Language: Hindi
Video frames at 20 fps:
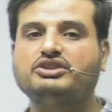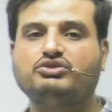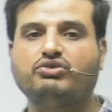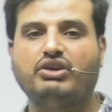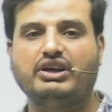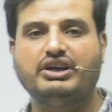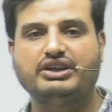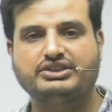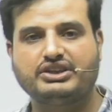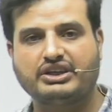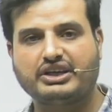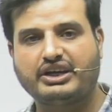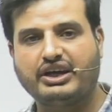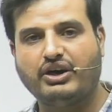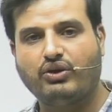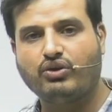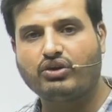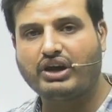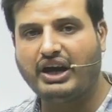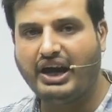वाली संख्याओं
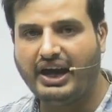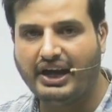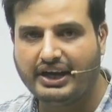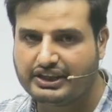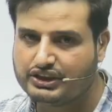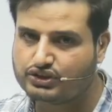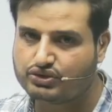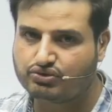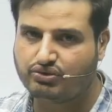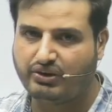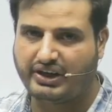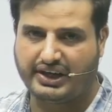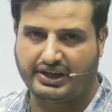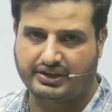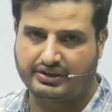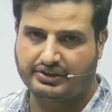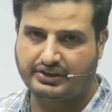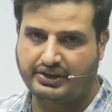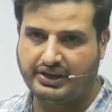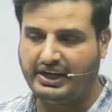का स्क्वायर
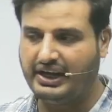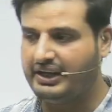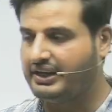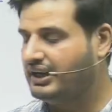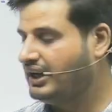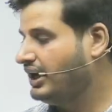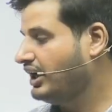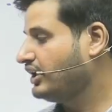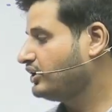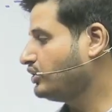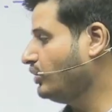ठीक है तो